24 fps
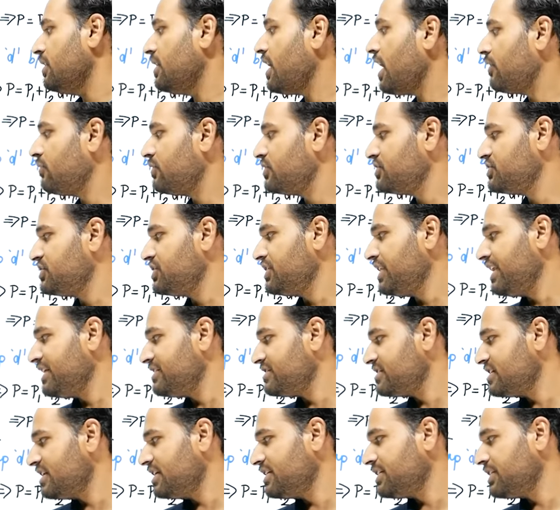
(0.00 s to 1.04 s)
डाइवर्जिंग
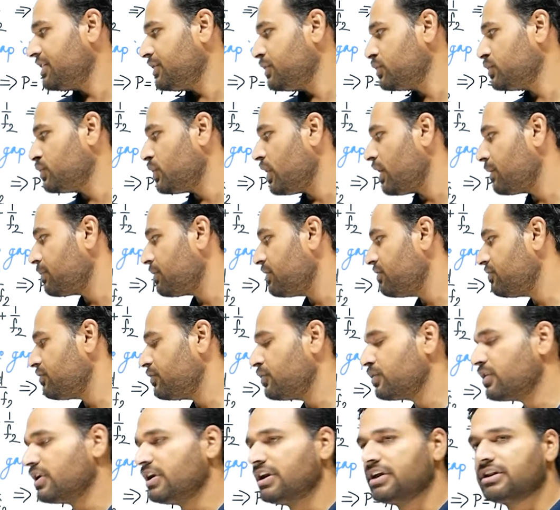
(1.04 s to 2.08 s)
लेंस लेते हो तो आपकी
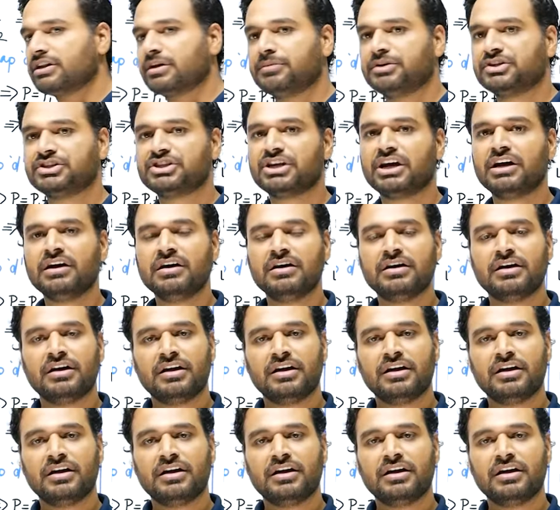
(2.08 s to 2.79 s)
फोकल लेंथ हमेशा